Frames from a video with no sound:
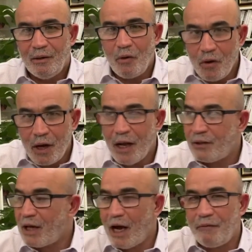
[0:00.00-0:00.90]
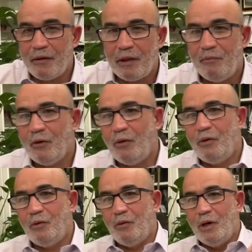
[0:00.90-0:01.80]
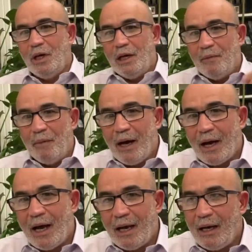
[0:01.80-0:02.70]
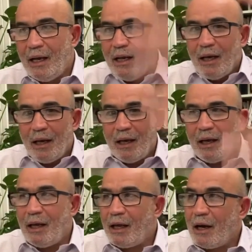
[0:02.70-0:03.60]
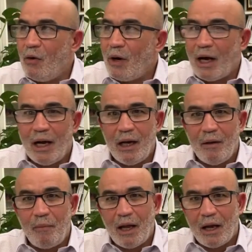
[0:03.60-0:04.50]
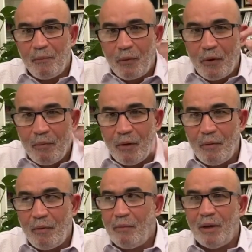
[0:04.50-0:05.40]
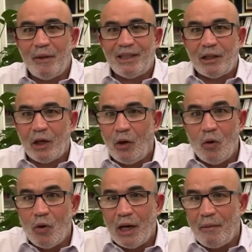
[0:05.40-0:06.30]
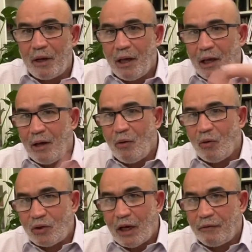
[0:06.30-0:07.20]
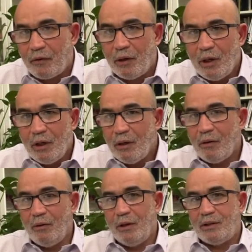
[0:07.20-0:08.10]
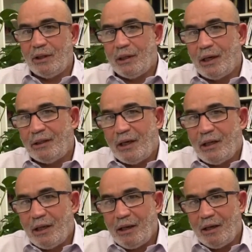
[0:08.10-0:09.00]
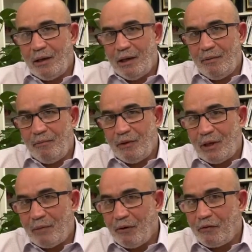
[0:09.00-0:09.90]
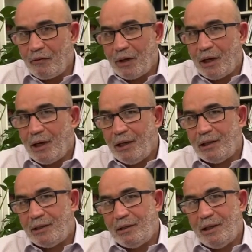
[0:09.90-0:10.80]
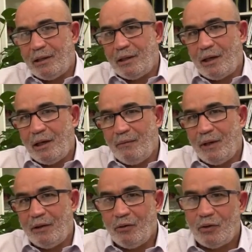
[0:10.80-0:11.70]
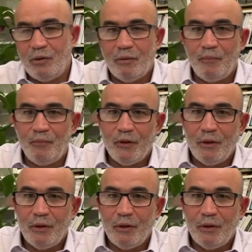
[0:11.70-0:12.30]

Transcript: كون كان صحافي ثم يقول له لما قال آه راهو قال بلا رب كيما ما, ما تطلعوا ولا كي واستغفر يقول له يا سيد الرئيس هذا انت المفروض راك رئيس لا تتكلم بهذا الاسلوب